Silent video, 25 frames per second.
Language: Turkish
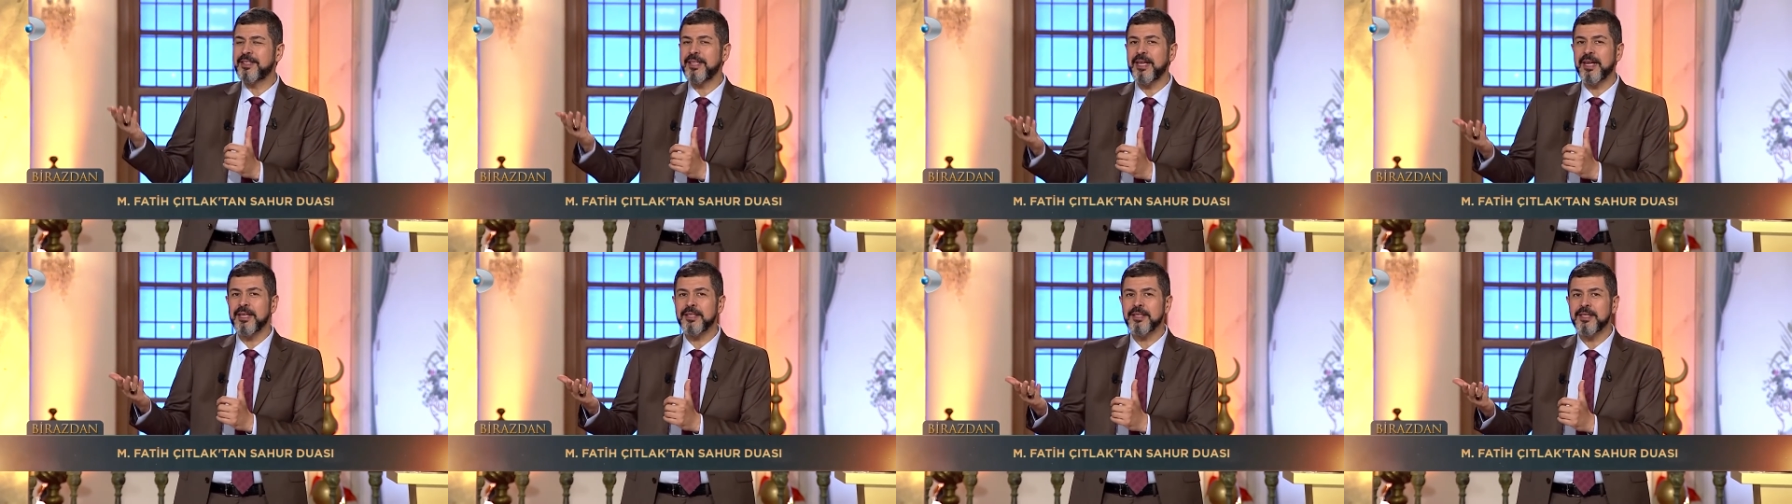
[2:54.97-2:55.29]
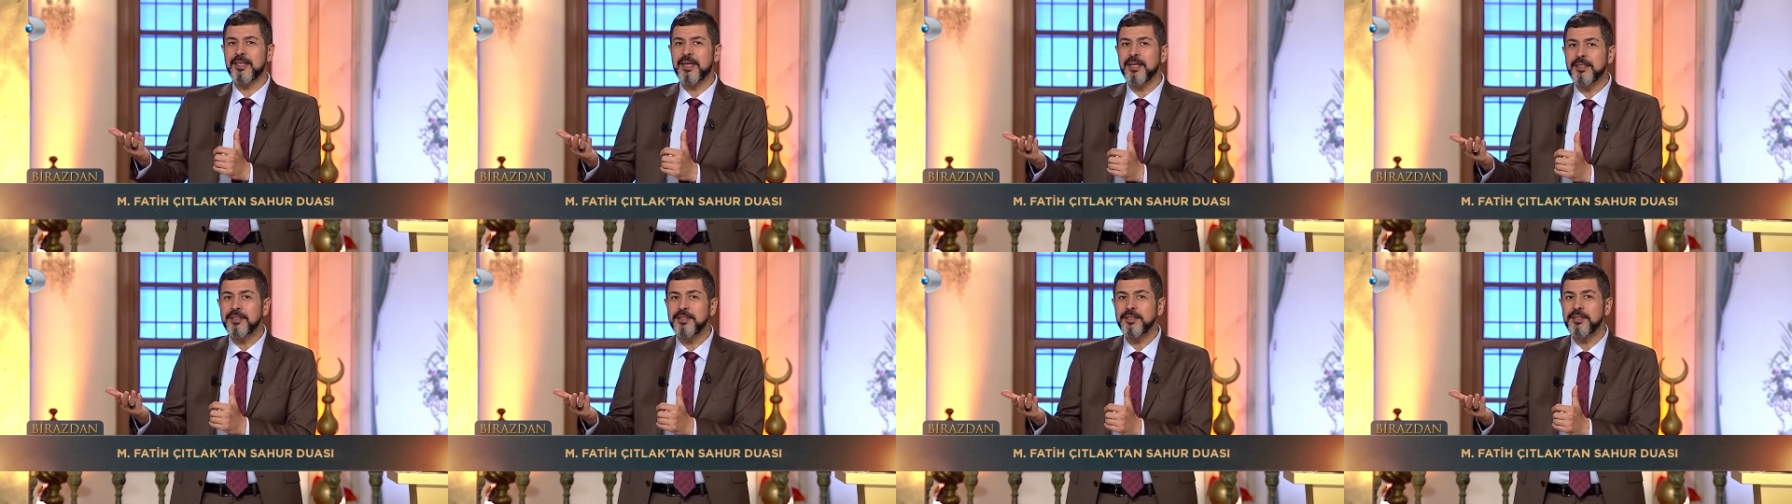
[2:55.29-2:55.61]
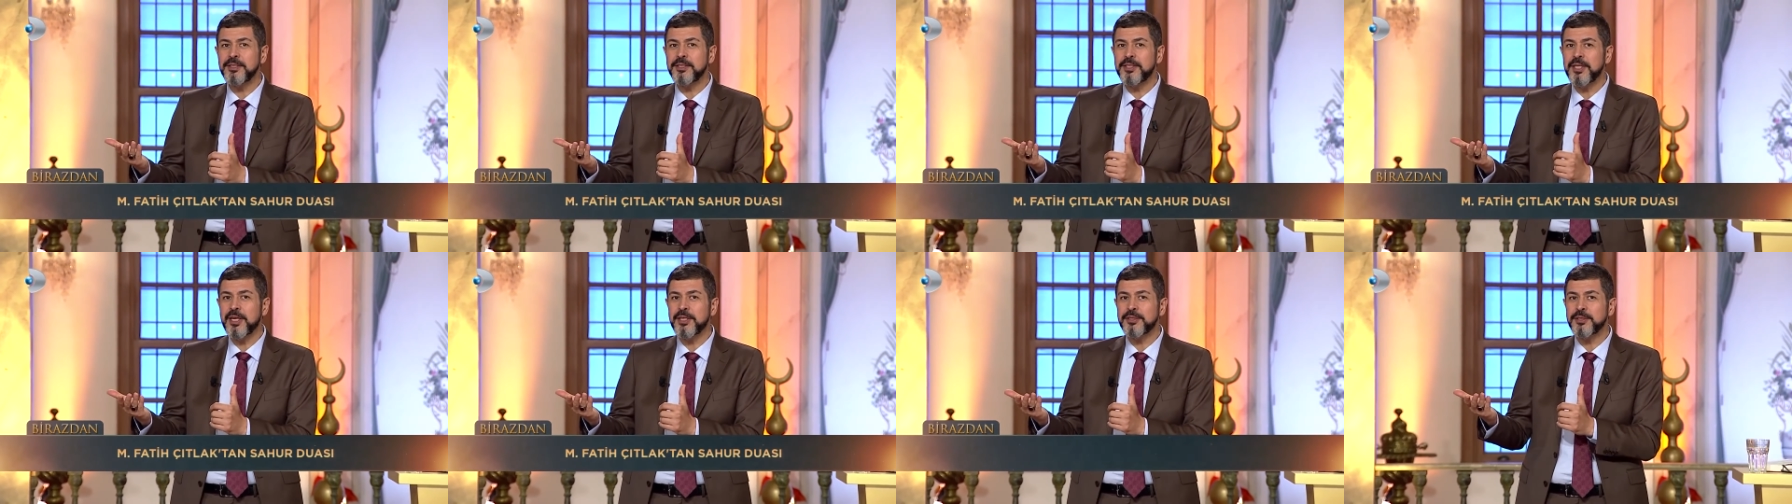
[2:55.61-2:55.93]
diyen
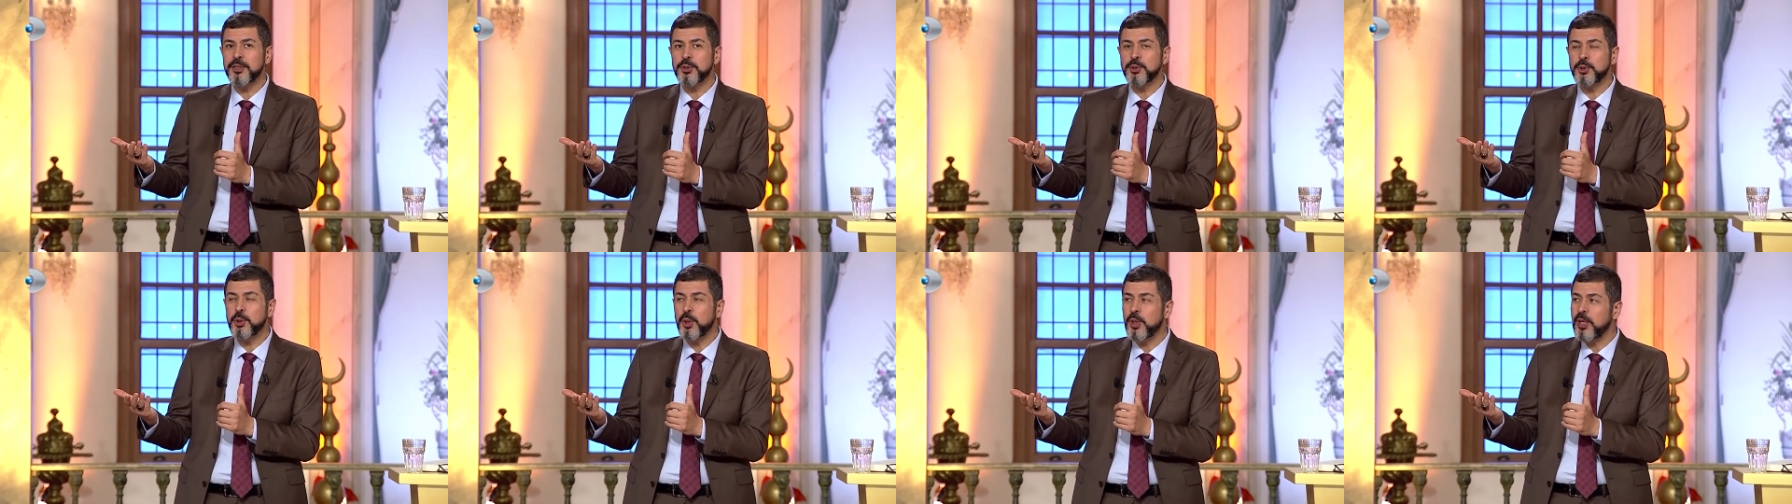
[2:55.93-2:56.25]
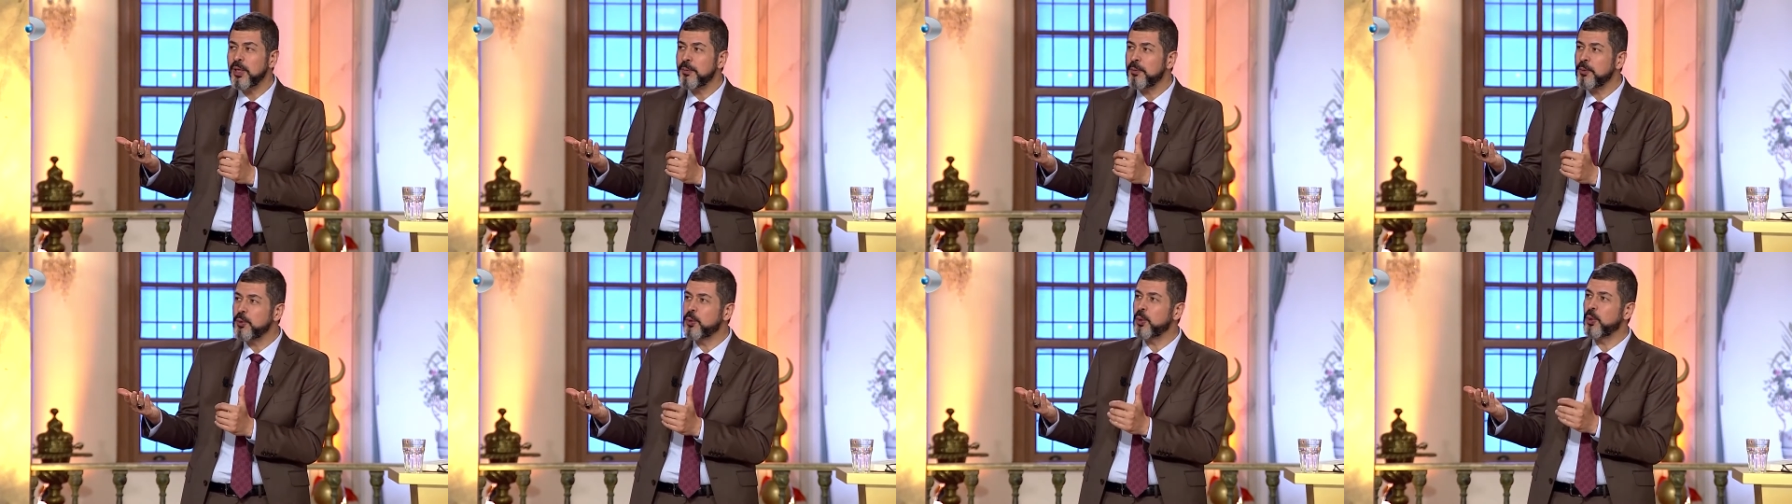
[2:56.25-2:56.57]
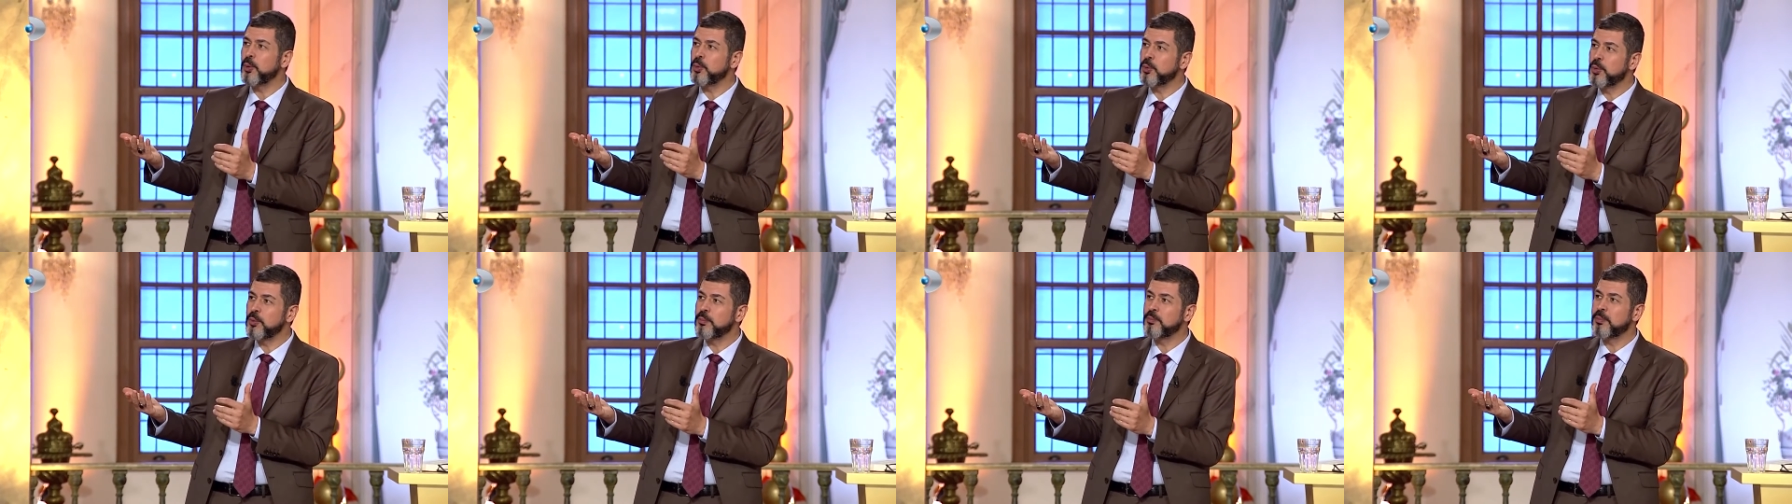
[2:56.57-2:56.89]
kadıncağıza şöyle bir
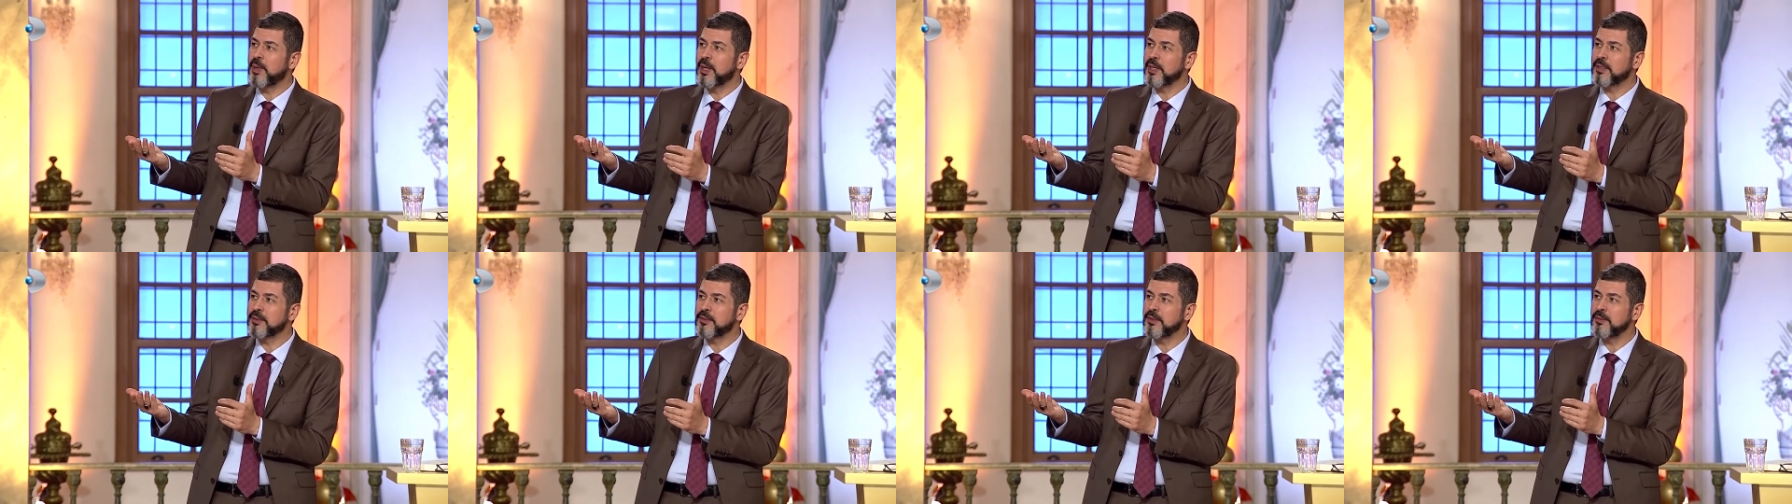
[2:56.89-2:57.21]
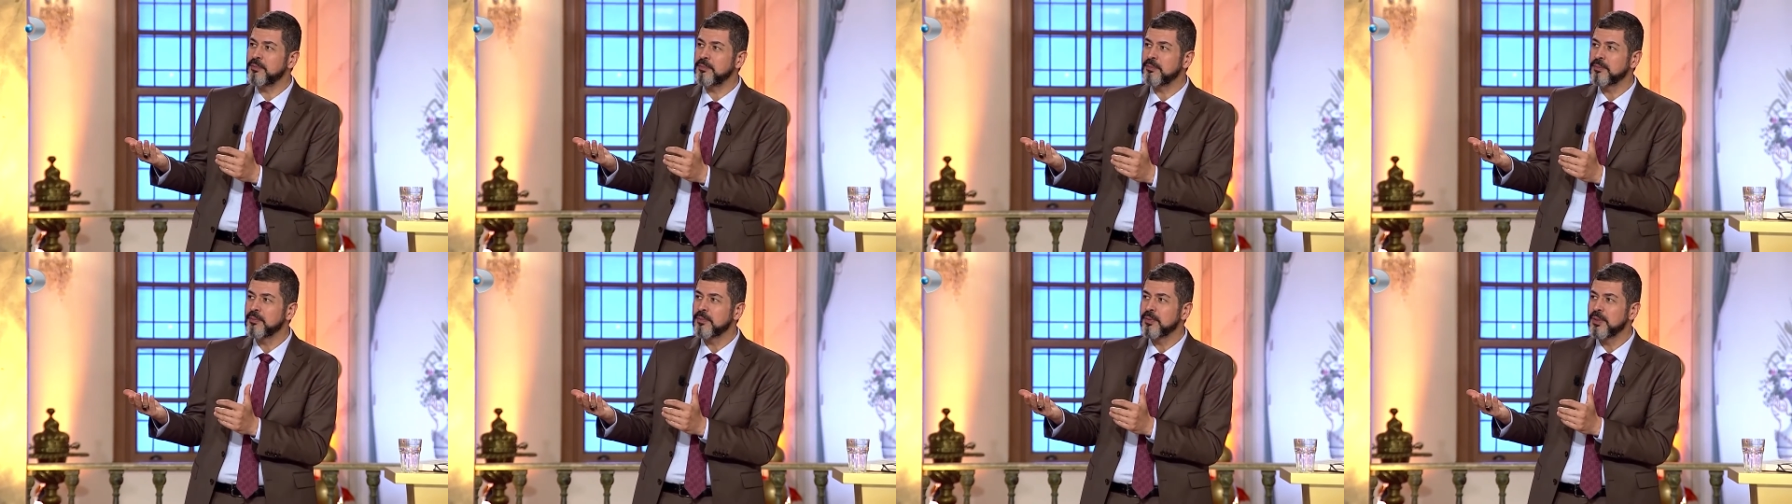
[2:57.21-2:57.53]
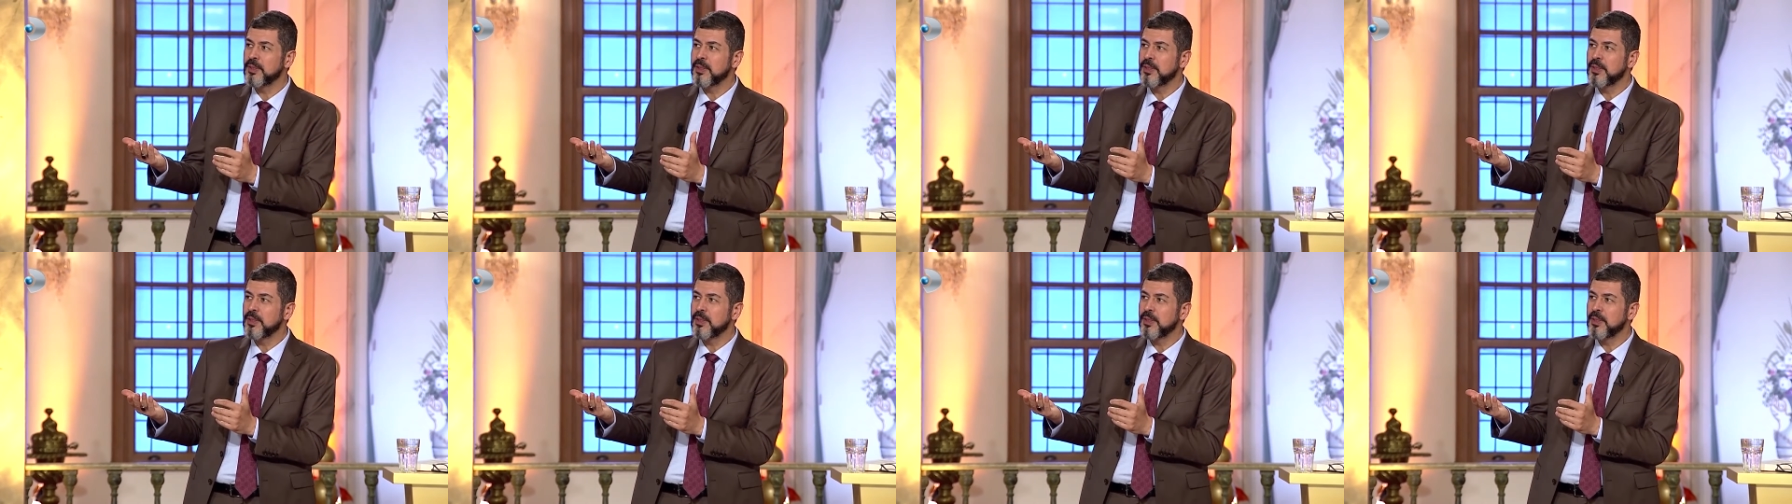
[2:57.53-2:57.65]
döndüm baktım.